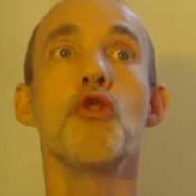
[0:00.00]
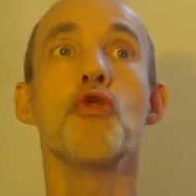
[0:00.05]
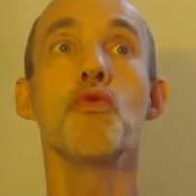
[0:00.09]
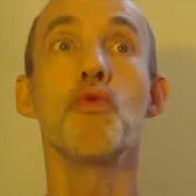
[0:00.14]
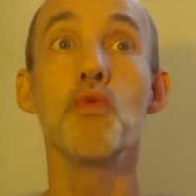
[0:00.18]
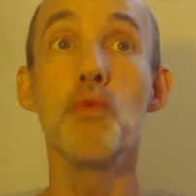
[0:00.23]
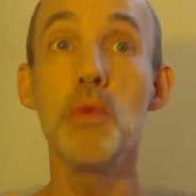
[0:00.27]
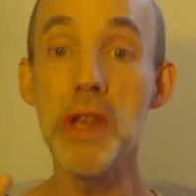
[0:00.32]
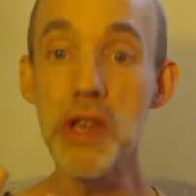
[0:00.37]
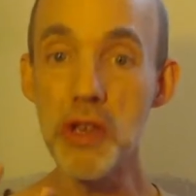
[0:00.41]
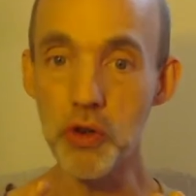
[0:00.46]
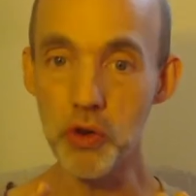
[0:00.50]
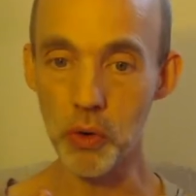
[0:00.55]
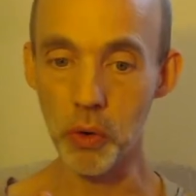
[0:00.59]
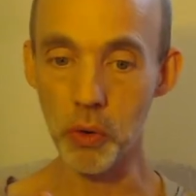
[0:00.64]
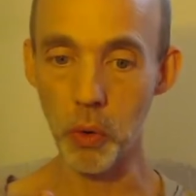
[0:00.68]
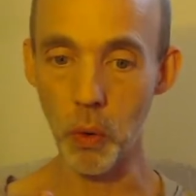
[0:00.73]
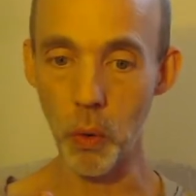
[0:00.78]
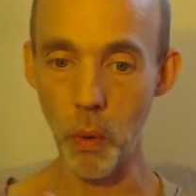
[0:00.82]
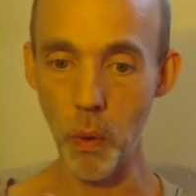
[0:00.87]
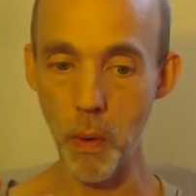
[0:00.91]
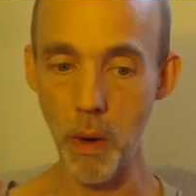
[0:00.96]
oui je
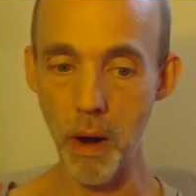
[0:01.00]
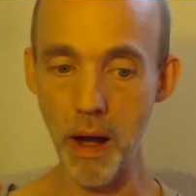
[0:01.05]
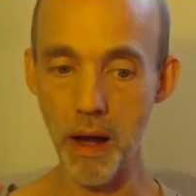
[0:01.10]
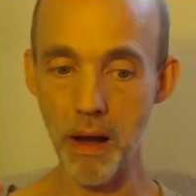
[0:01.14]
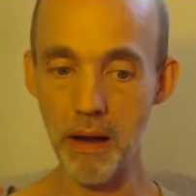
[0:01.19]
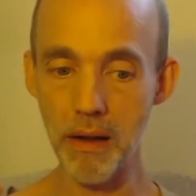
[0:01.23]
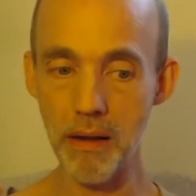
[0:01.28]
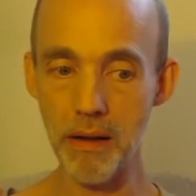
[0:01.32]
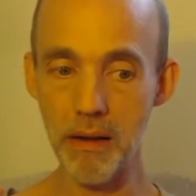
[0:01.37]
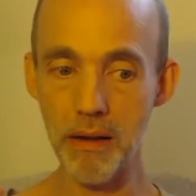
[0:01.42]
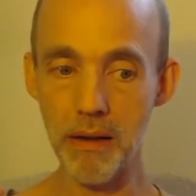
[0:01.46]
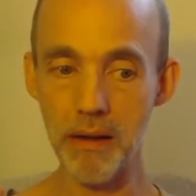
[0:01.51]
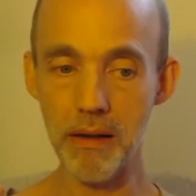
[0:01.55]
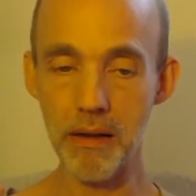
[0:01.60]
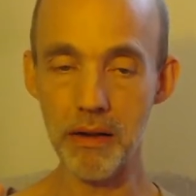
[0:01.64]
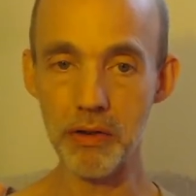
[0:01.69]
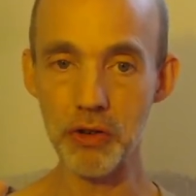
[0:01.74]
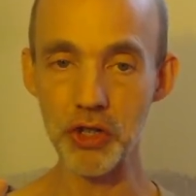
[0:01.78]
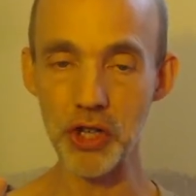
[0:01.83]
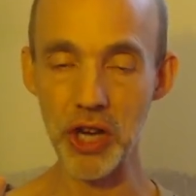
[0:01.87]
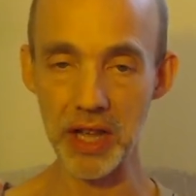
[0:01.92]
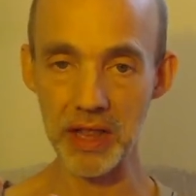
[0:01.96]
crois,
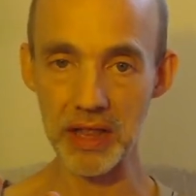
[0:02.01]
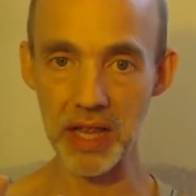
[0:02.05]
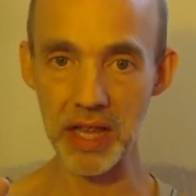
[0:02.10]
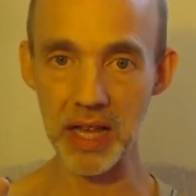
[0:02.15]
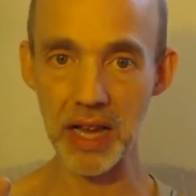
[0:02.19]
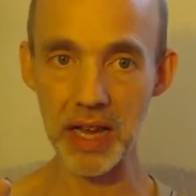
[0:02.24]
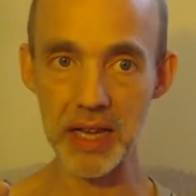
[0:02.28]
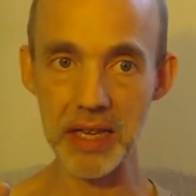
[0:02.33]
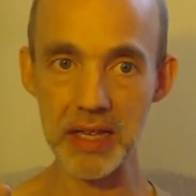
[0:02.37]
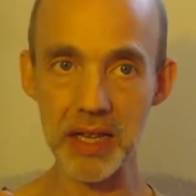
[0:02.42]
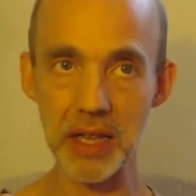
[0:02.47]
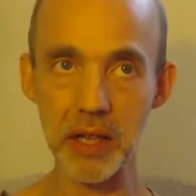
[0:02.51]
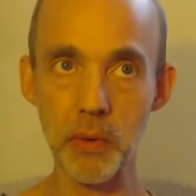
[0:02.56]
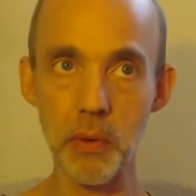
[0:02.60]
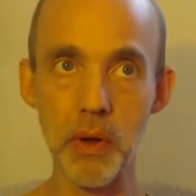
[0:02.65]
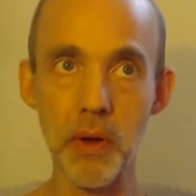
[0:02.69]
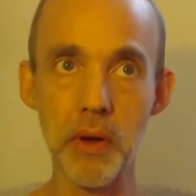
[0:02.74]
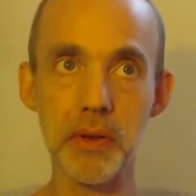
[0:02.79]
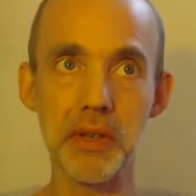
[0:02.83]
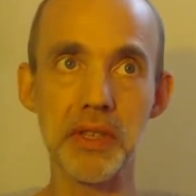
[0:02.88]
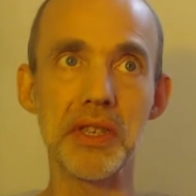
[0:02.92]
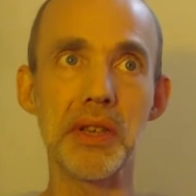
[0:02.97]
j'ai intégré cette
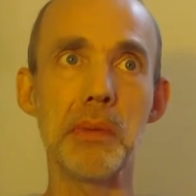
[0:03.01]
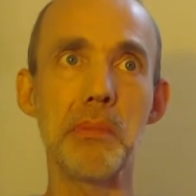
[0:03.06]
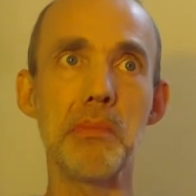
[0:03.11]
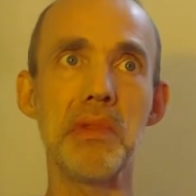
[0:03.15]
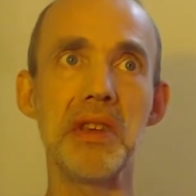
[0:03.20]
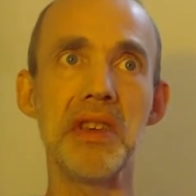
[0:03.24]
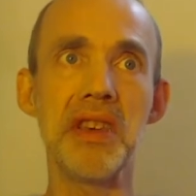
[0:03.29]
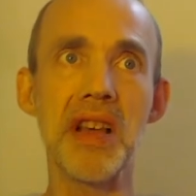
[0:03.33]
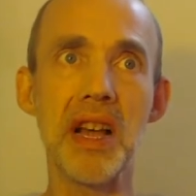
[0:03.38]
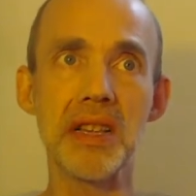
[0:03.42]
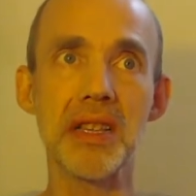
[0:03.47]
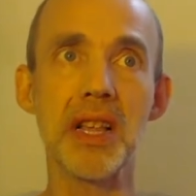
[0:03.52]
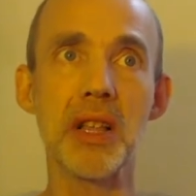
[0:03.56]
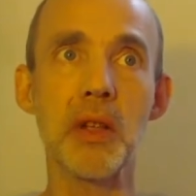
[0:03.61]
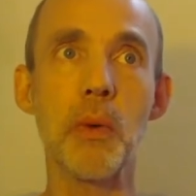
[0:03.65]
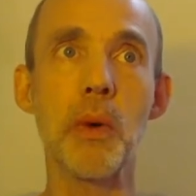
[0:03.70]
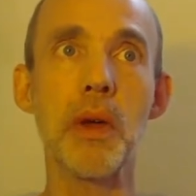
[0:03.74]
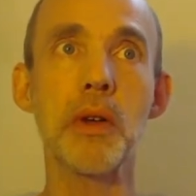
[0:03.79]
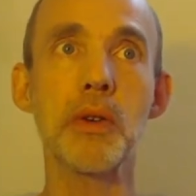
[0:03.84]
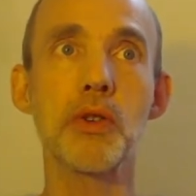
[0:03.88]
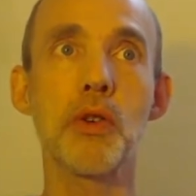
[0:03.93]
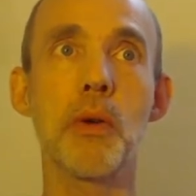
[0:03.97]
croyance, mais il y a cette
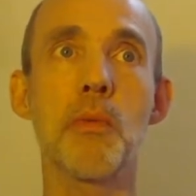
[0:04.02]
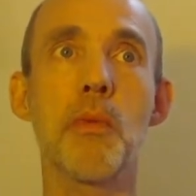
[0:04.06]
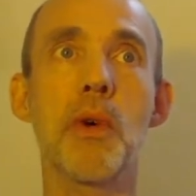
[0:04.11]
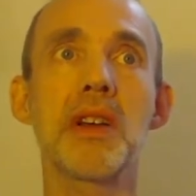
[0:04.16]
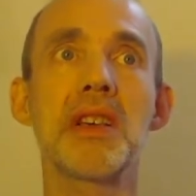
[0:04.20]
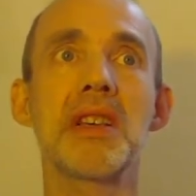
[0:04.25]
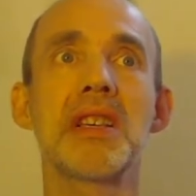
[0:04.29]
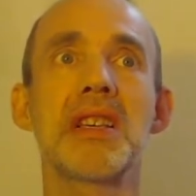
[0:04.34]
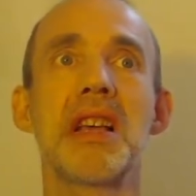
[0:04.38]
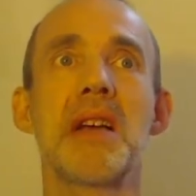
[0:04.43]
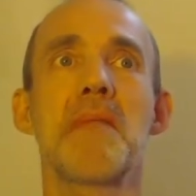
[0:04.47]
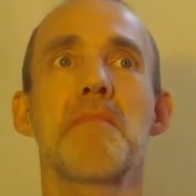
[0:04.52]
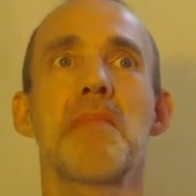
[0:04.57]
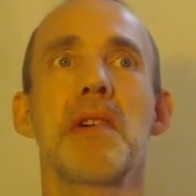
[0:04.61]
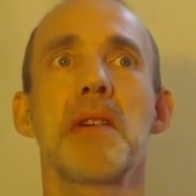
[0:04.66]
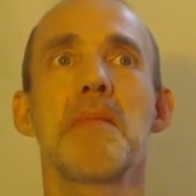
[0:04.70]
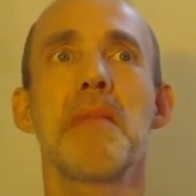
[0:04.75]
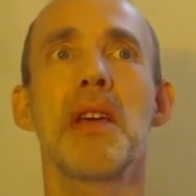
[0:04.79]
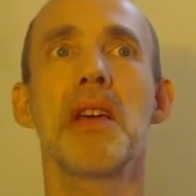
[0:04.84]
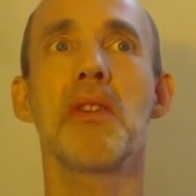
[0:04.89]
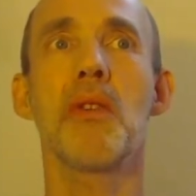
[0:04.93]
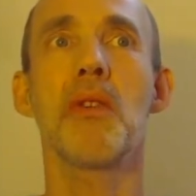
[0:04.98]
croyance en moi qui s'est
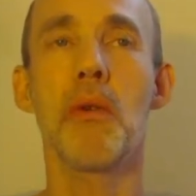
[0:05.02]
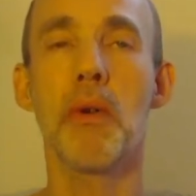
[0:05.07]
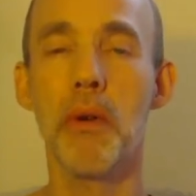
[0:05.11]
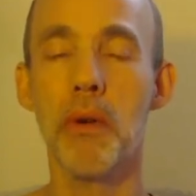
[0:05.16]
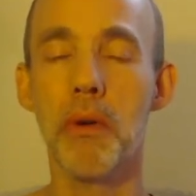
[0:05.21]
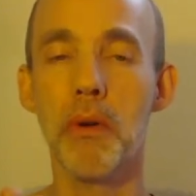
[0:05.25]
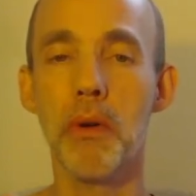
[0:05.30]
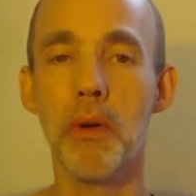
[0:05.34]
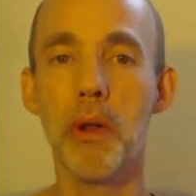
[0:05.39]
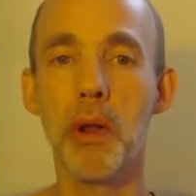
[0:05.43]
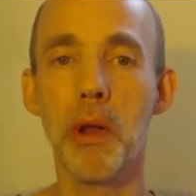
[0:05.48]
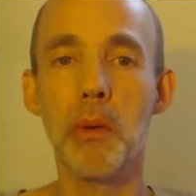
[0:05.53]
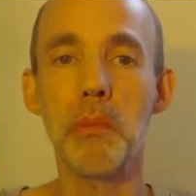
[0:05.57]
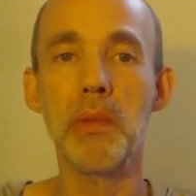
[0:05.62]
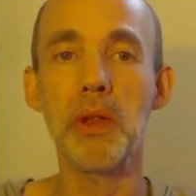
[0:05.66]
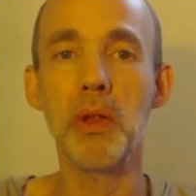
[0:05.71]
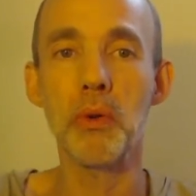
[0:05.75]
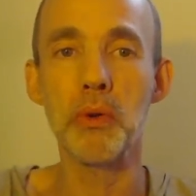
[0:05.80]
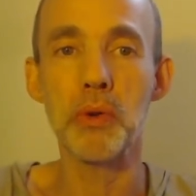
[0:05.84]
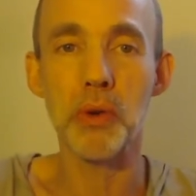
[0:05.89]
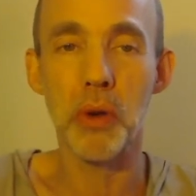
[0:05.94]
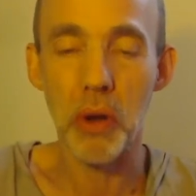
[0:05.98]
imprimée dans, mais
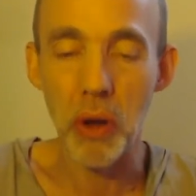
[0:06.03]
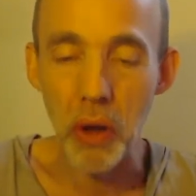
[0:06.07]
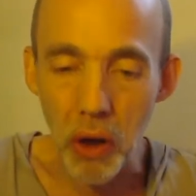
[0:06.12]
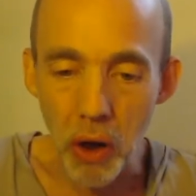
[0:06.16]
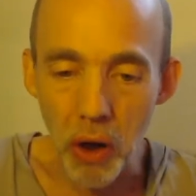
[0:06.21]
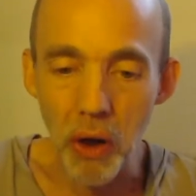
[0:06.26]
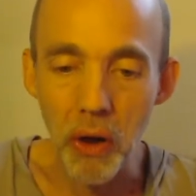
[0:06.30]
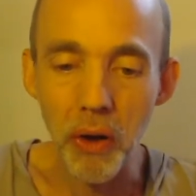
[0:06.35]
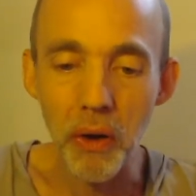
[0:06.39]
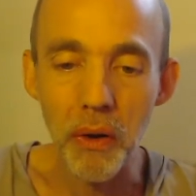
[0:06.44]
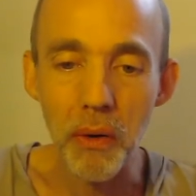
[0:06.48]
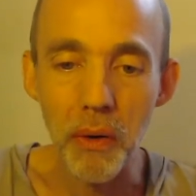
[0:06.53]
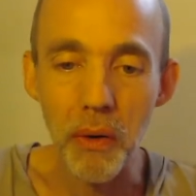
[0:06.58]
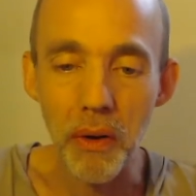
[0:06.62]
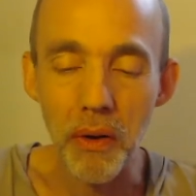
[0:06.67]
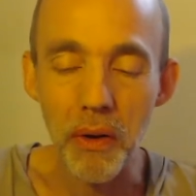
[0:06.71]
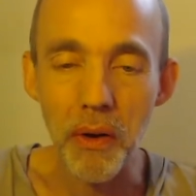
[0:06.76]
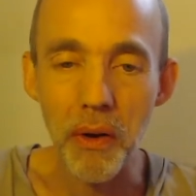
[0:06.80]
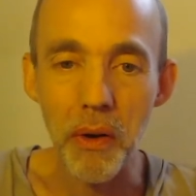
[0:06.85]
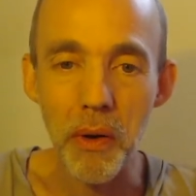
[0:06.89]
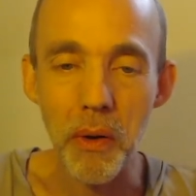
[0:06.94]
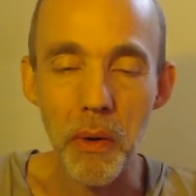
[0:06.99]
dans ce corps
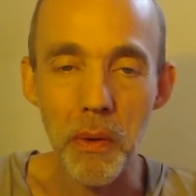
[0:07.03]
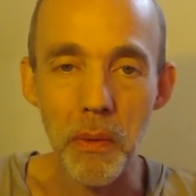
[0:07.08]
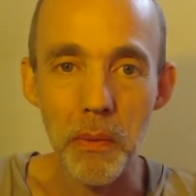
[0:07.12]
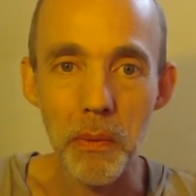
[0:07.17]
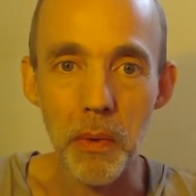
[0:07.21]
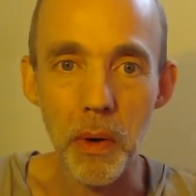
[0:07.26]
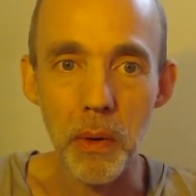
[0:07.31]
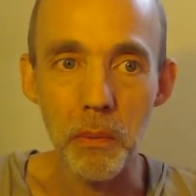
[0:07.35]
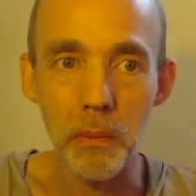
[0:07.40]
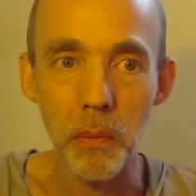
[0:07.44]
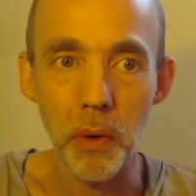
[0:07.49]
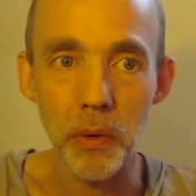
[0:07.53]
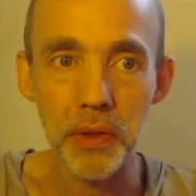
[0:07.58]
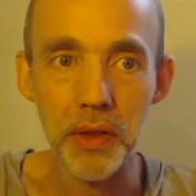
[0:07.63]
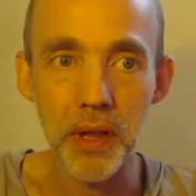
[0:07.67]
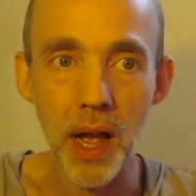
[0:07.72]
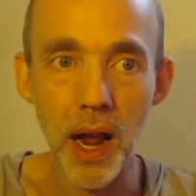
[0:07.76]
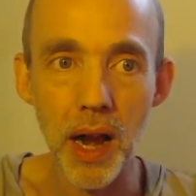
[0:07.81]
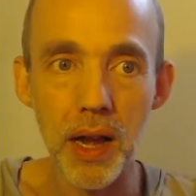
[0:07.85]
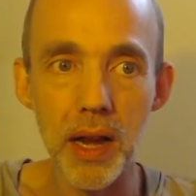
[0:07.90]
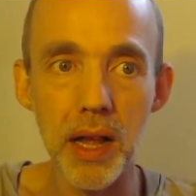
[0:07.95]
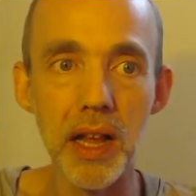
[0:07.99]
euh,
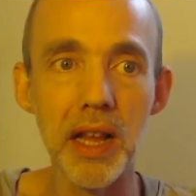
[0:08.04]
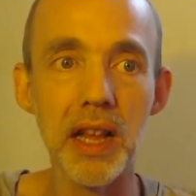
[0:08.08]
mental